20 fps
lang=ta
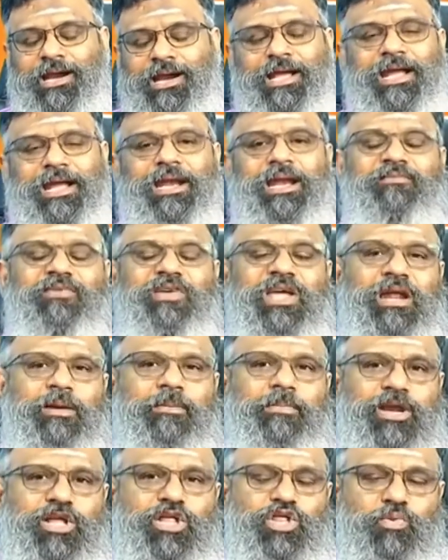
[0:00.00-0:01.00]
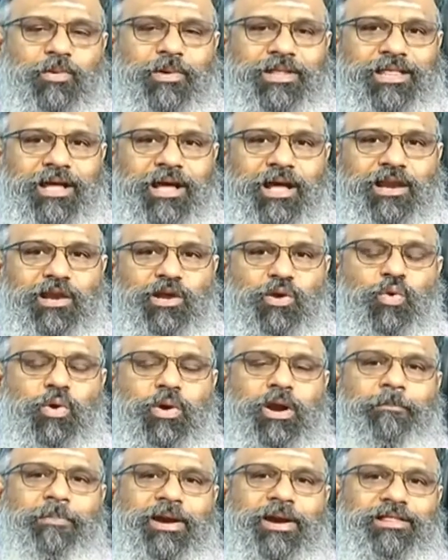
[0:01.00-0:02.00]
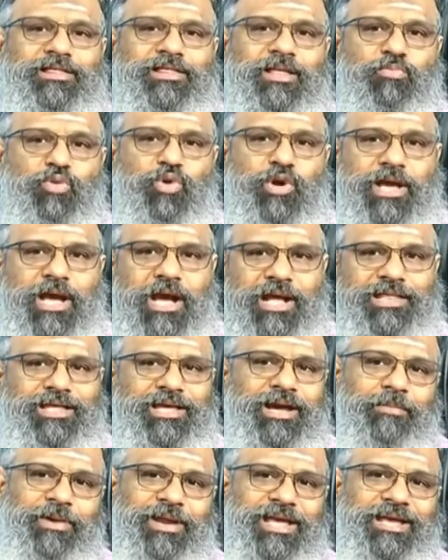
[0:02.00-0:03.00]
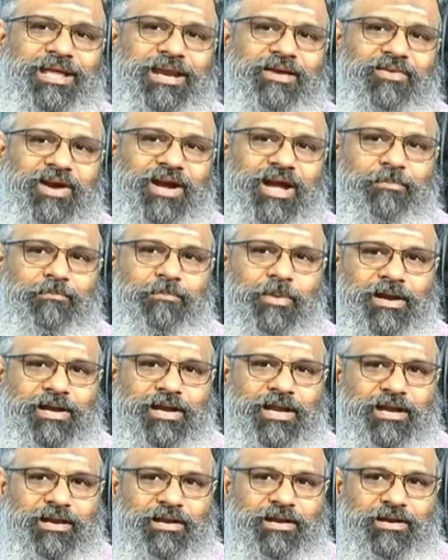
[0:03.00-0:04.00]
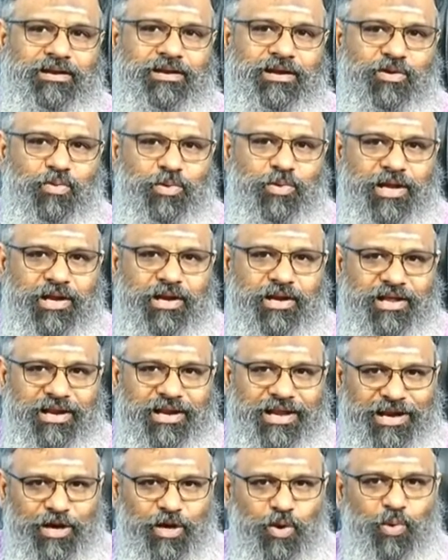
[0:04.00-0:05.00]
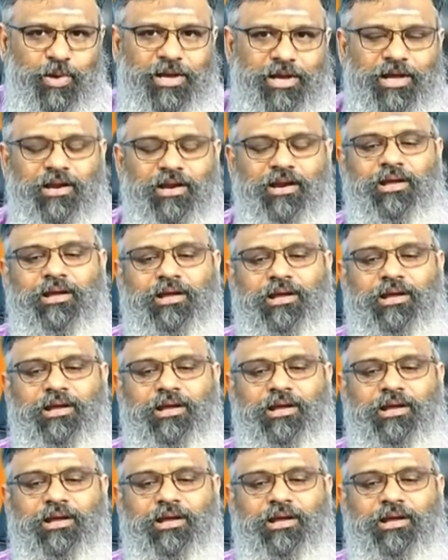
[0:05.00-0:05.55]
இன்றைக்கு நவீன மருத்துவத்தால் குணப்படுத்த முடியாது அப்படிங்கிற வகைப்பாட்டியலில் இருக்கக்கூடிய நிறைய நோய்கள்